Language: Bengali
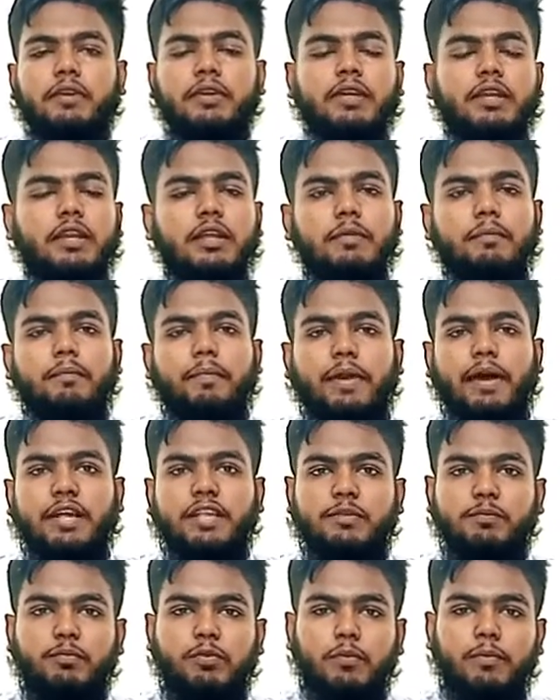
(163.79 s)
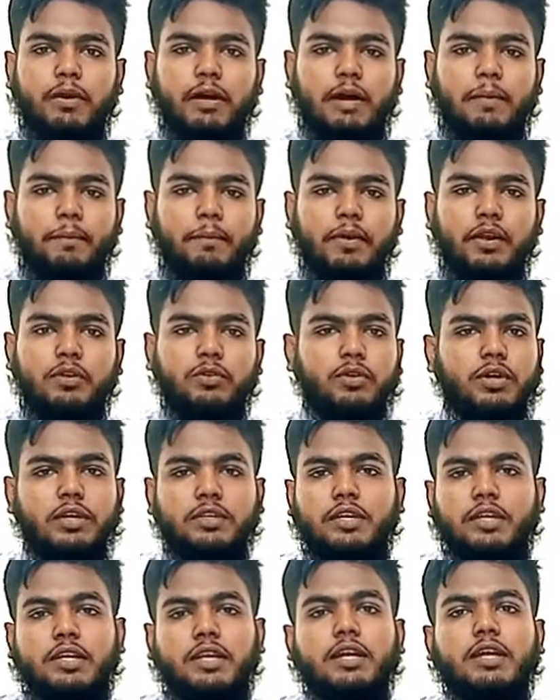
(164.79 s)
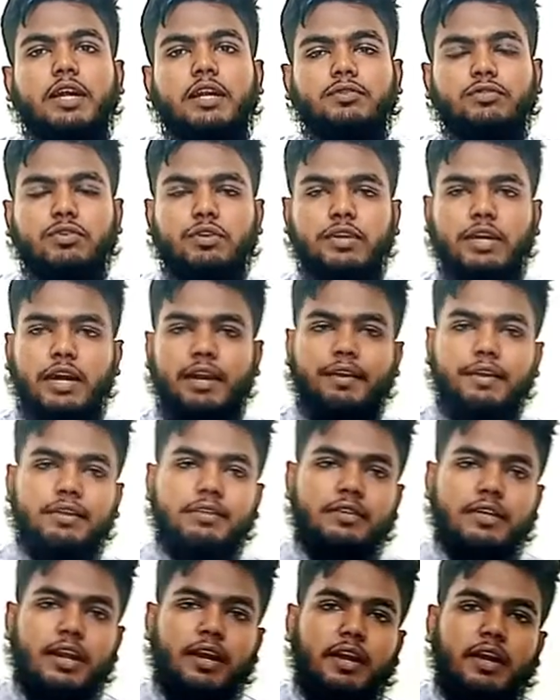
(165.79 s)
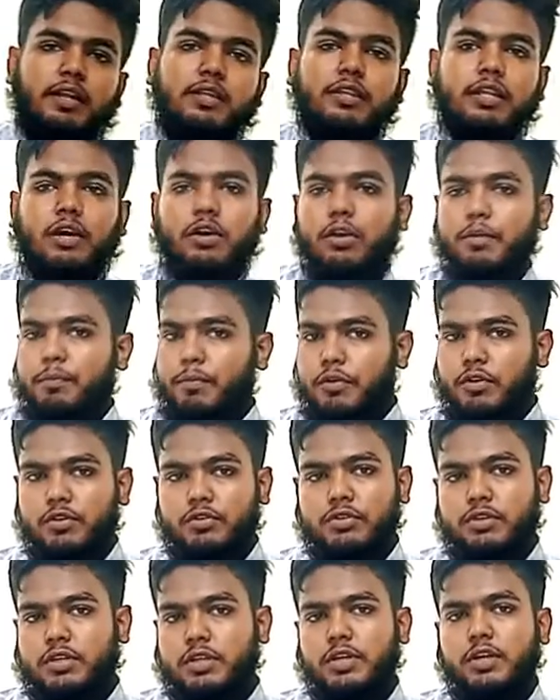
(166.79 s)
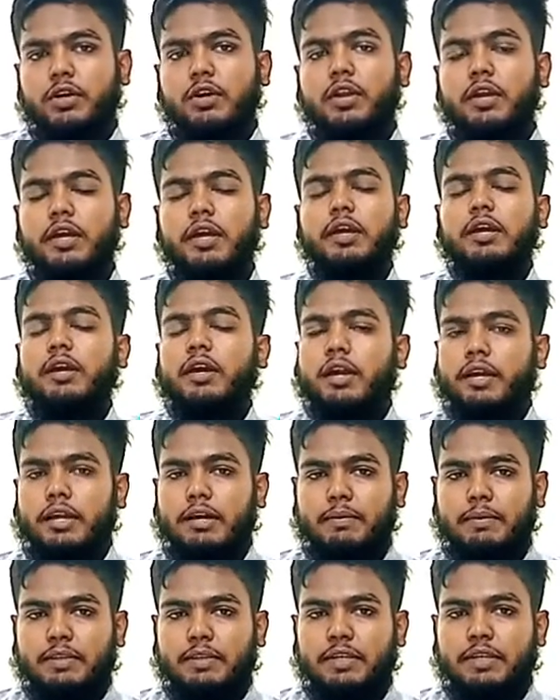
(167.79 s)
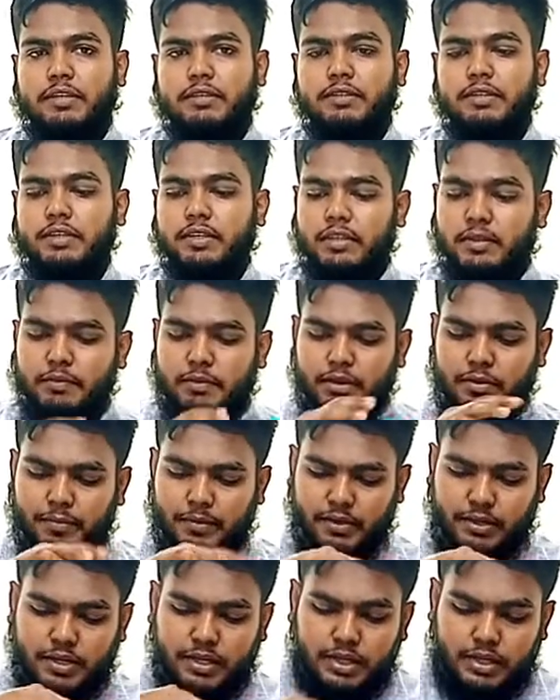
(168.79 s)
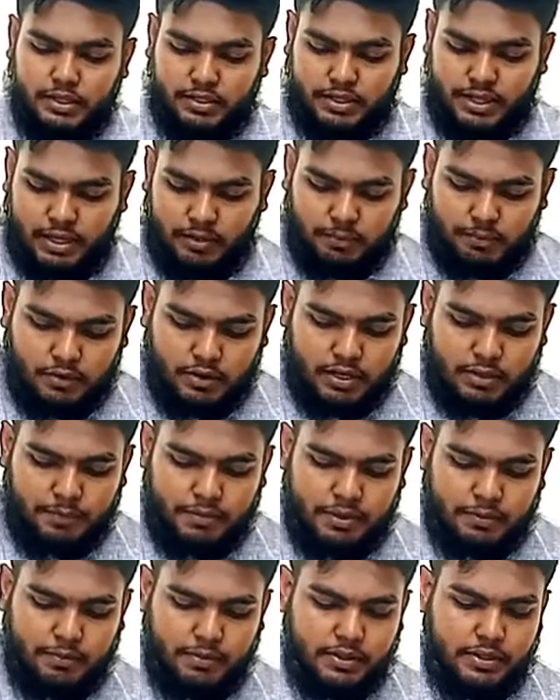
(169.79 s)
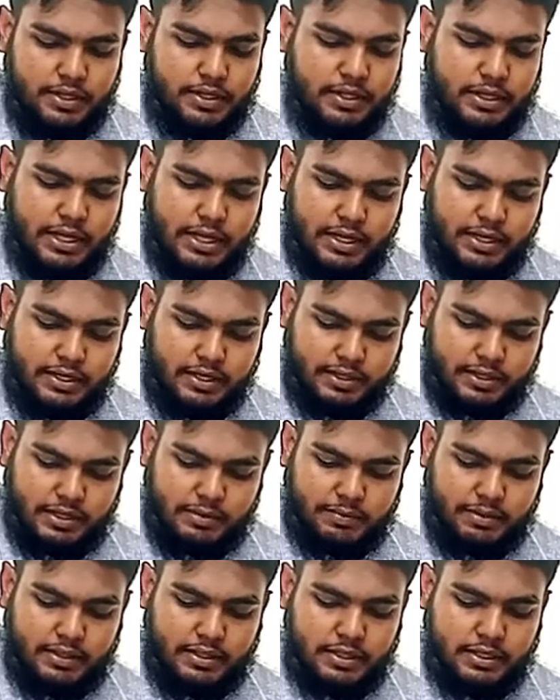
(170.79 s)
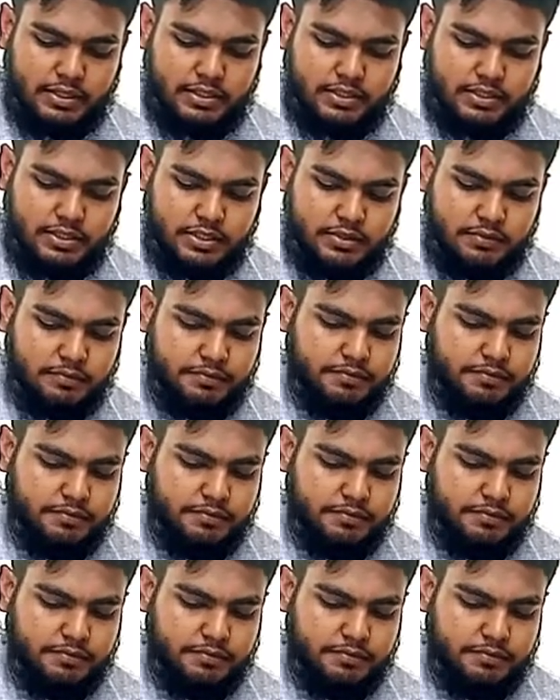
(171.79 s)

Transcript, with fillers: নিলে প্রাইস পড়বে আপনার দুই হাজার টাকা আর যদি গ্যারান্টি সারা নেন তাহলে পনেরোশো টাকা হলে এটা আমাদের কাছ থেকে নিতে পারবেন তারপর আমি আপনাদেরকে আরেকটি ক্যামেরা দেখাচ্ছি